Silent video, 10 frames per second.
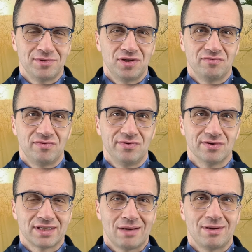by się
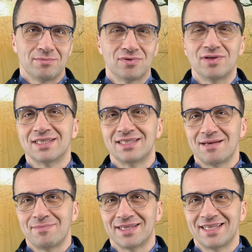wywiązała, bo to jest
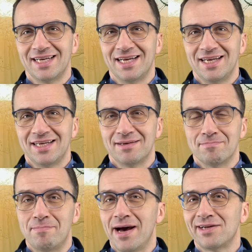temat
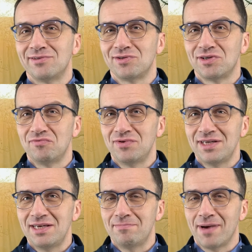bardzo
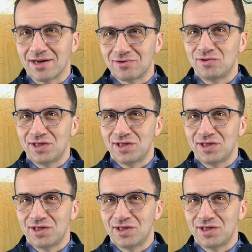żywy i bardzo